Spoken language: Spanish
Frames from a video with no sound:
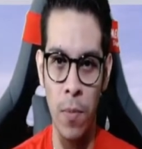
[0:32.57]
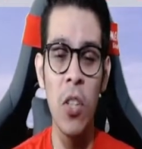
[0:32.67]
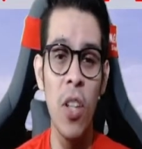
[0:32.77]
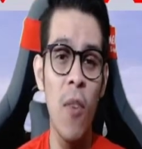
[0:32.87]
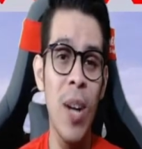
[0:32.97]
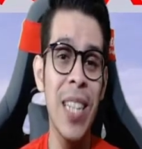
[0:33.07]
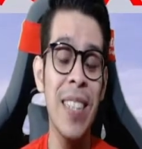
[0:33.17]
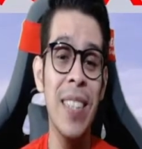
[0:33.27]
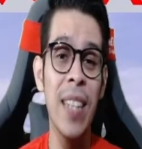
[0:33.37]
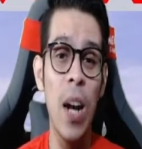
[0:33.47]
El partido de
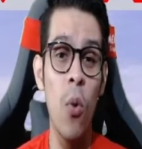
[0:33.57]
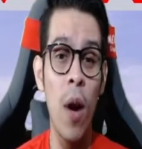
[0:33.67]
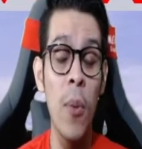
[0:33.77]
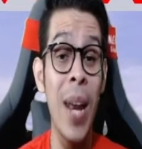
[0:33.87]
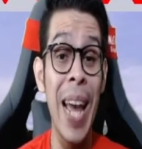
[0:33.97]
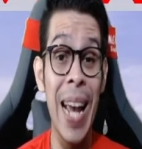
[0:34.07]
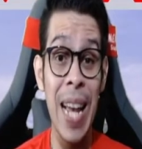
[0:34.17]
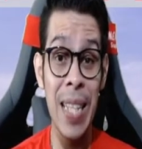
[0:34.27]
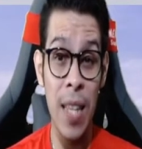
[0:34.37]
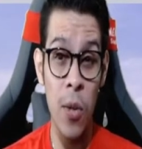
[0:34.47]
vuelta se estará jugando en la
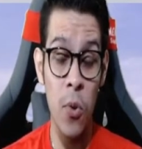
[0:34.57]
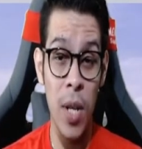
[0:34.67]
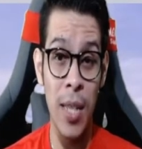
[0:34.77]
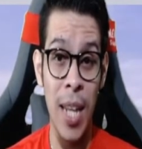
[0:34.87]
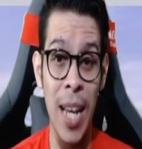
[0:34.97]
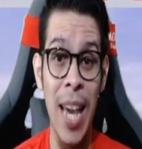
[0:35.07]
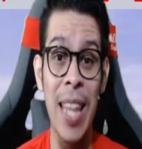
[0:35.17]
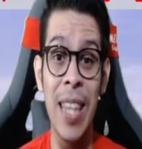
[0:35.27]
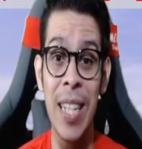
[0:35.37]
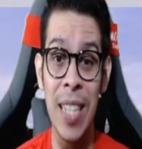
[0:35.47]
cancha del Cuscatlán
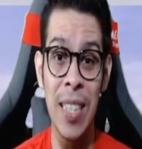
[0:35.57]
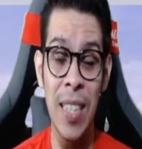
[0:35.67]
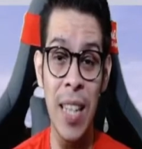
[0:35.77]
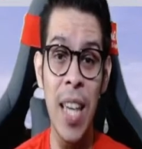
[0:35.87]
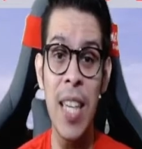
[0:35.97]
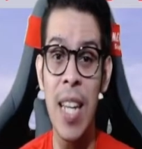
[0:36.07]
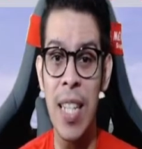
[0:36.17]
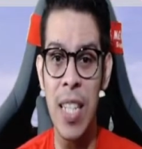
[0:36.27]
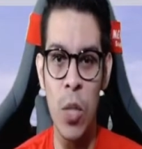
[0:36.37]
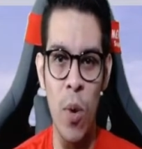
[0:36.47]
entre el 17 y
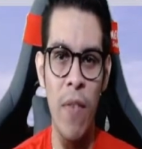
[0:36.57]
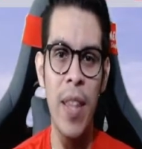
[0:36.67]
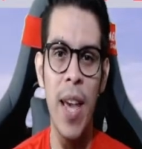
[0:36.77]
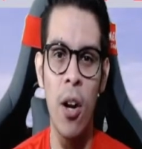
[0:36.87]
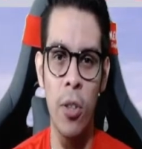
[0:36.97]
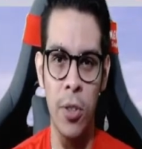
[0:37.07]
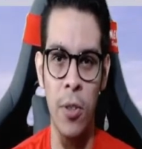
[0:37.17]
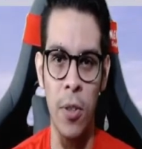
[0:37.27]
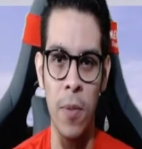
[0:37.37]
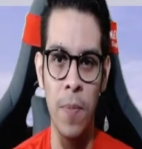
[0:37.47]
el 19 de
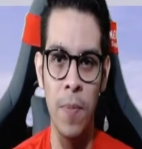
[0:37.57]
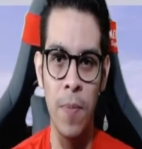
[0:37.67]
agosto.